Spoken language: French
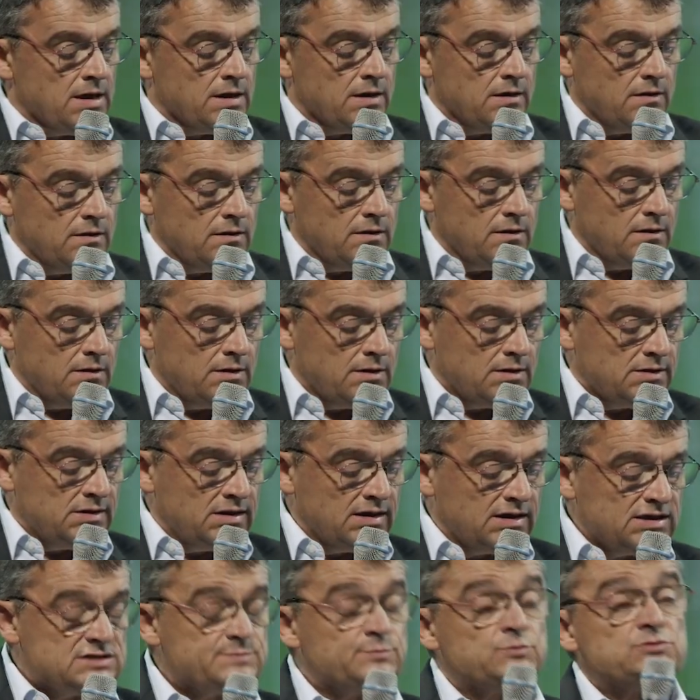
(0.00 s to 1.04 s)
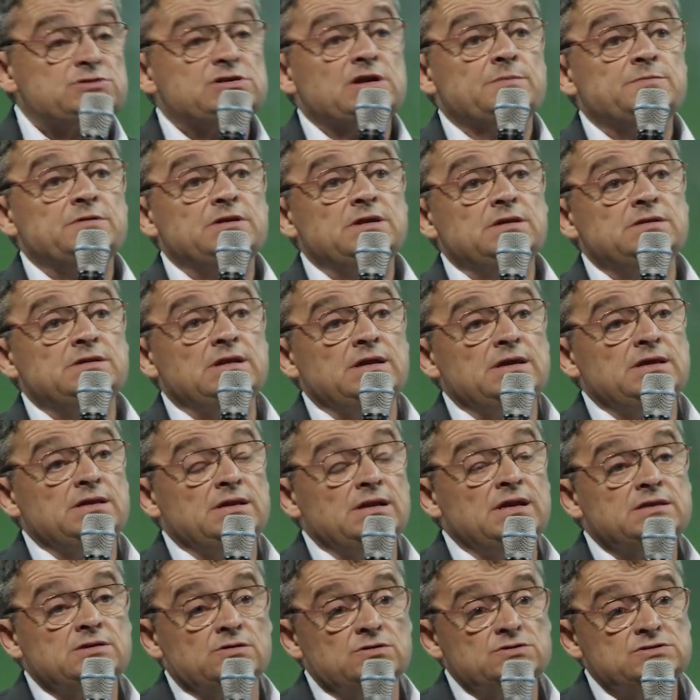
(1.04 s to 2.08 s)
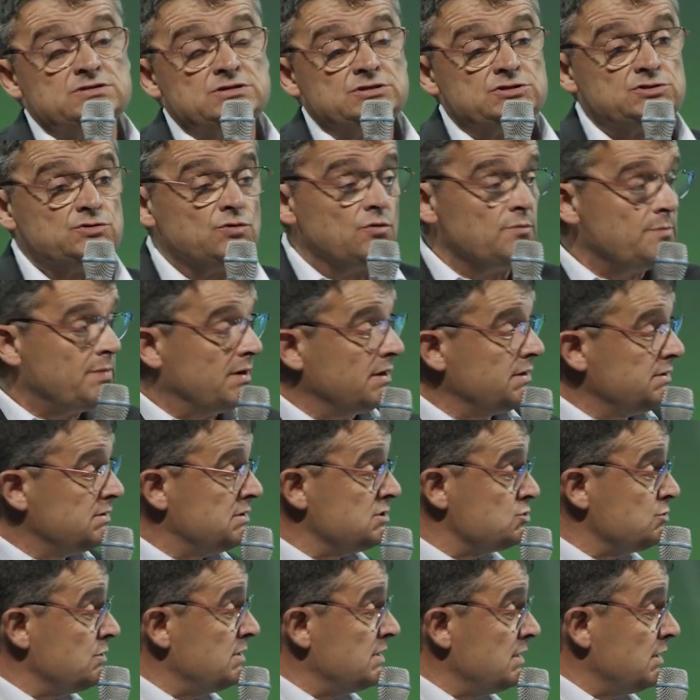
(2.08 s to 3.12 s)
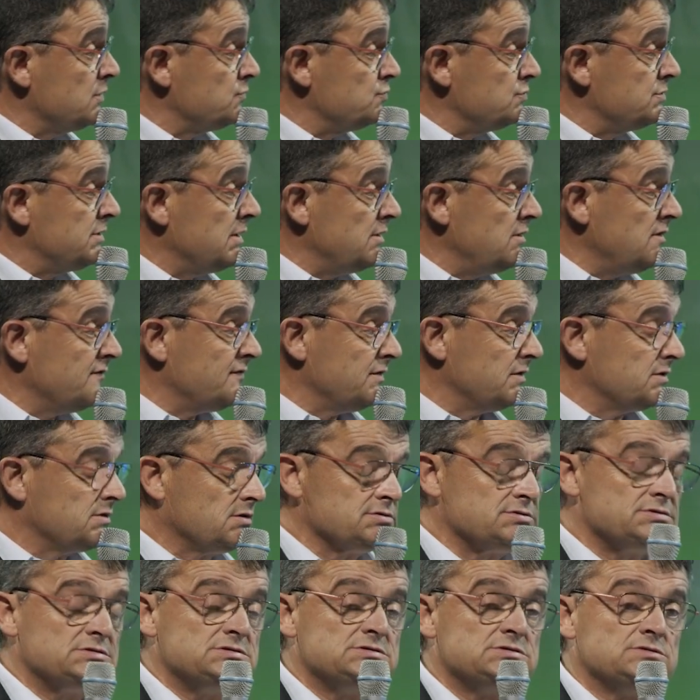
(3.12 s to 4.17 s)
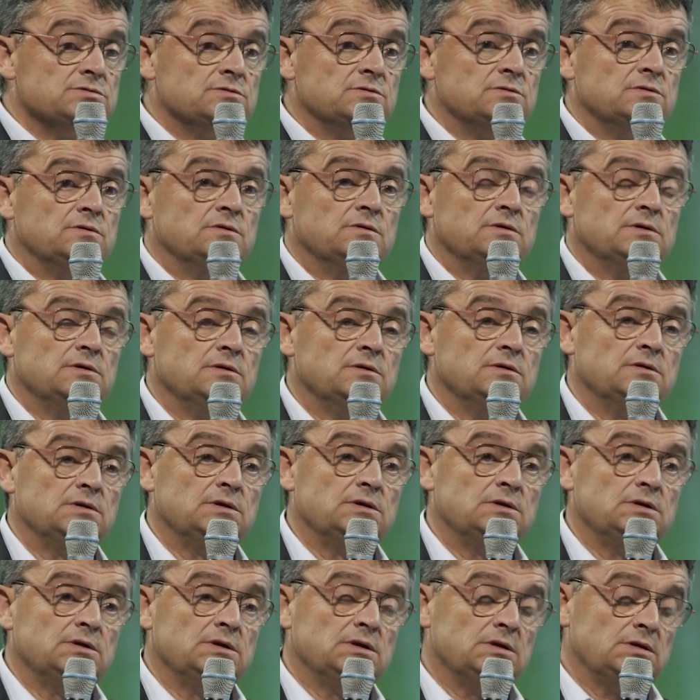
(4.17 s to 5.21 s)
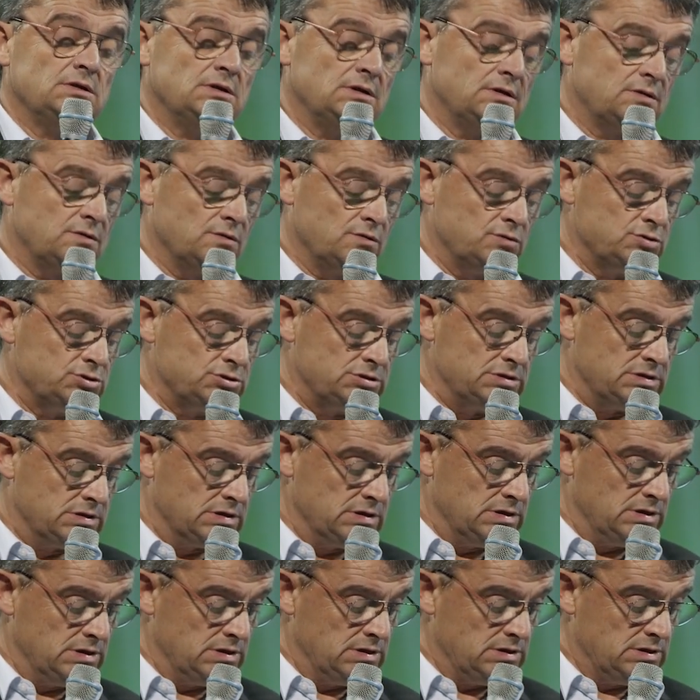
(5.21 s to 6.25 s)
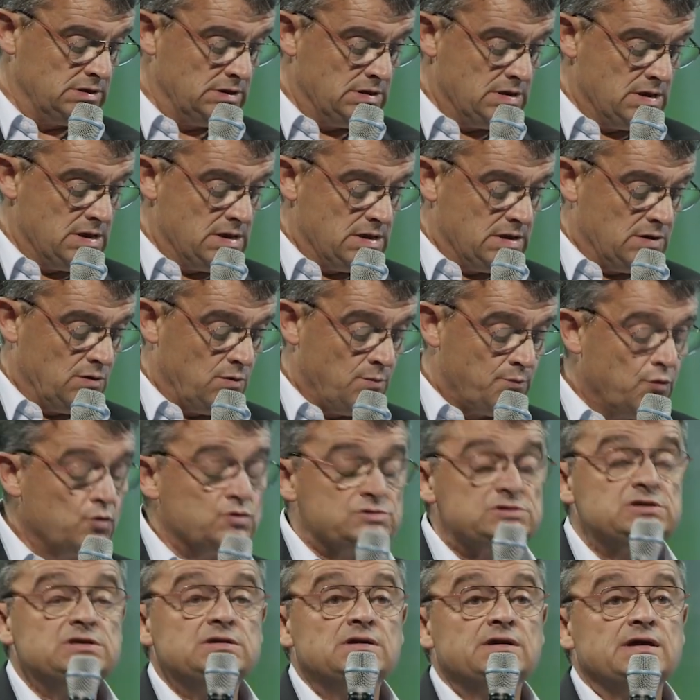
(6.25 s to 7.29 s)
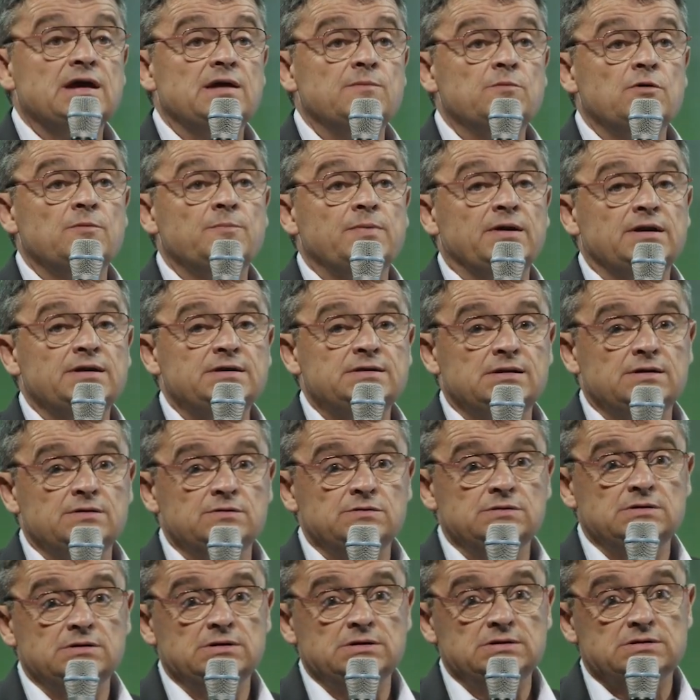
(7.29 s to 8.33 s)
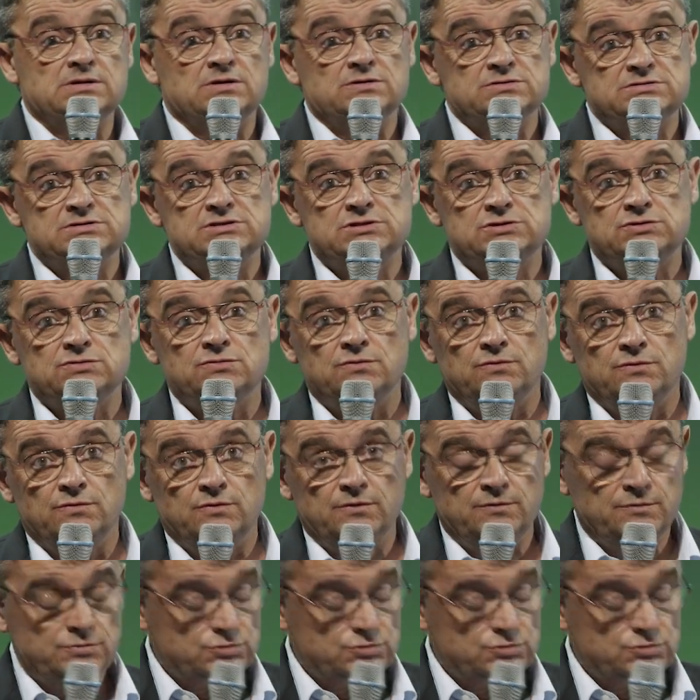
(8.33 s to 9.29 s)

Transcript: les, les, les, transitions, on parlait des ENR tout à l'heure, enfin transition écologique, et, on peut aussi également parler des transitions